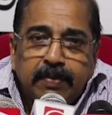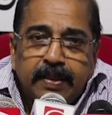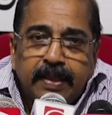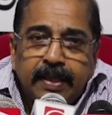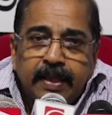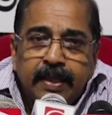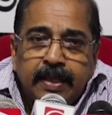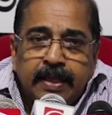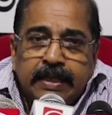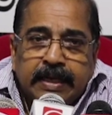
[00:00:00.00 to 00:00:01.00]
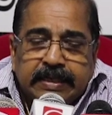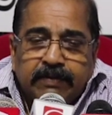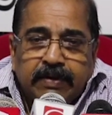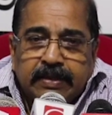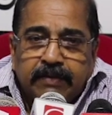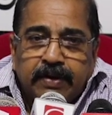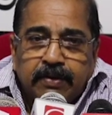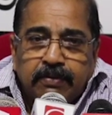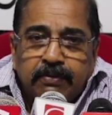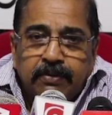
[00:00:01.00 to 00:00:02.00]
என்பதை கட்டவிழ்த்து
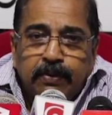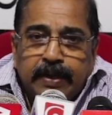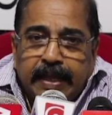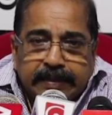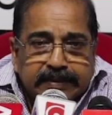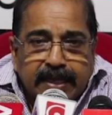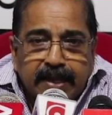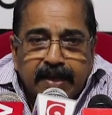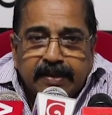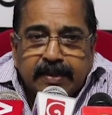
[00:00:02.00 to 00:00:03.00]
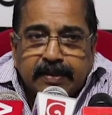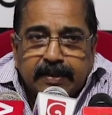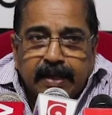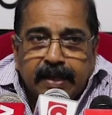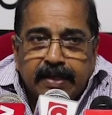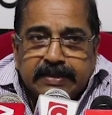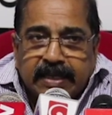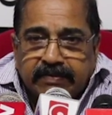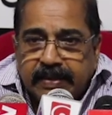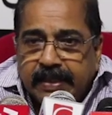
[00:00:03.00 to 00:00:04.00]
விடக்கூடிய ஒரு அரசாங்கத்திற்காக
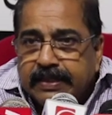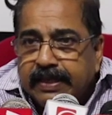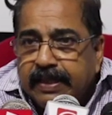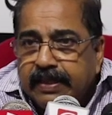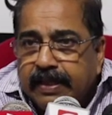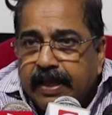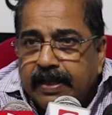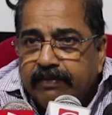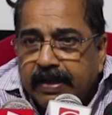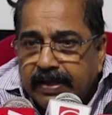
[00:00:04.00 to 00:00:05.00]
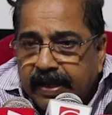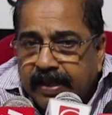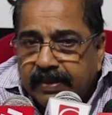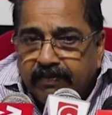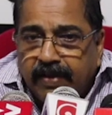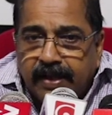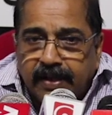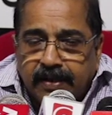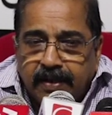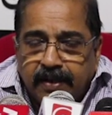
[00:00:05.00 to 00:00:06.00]
சர்வதேச ரீதியாக வக்காலத்து
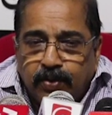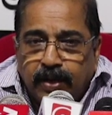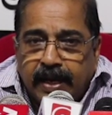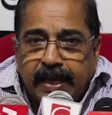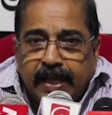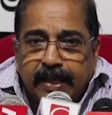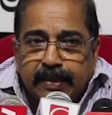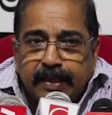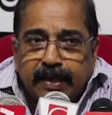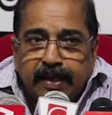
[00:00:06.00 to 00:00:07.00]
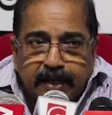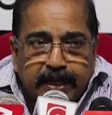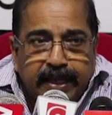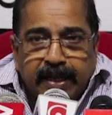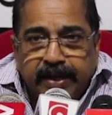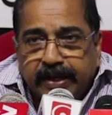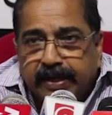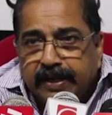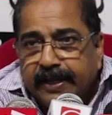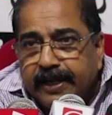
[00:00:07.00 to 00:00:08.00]
வாங்குகின்ற ஒரு ஆளாகத்தான் இன்று நீங்கள்
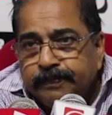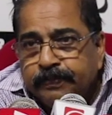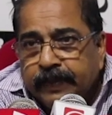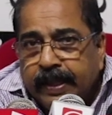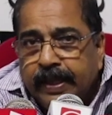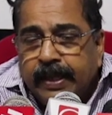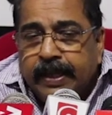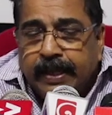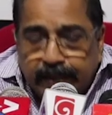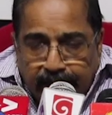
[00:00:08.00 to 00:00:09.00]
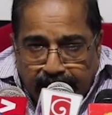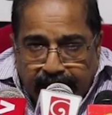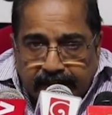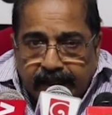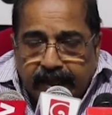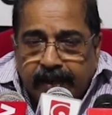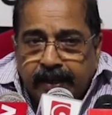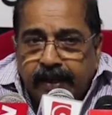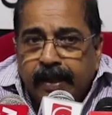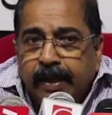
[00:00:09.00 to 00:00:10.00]
இருக்கின்றீர்கள் இந்த நாட்டில்
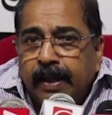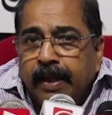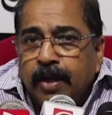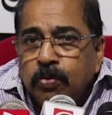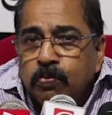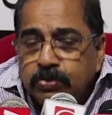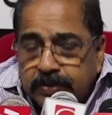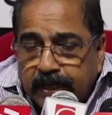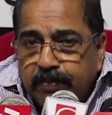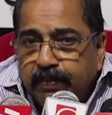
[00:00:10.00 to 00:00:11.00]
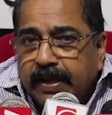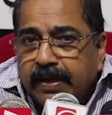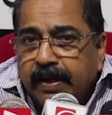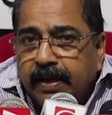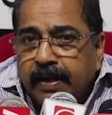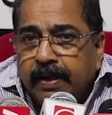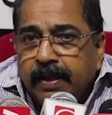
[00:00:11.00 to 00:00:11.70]
முஸ்லீம் மக்கள்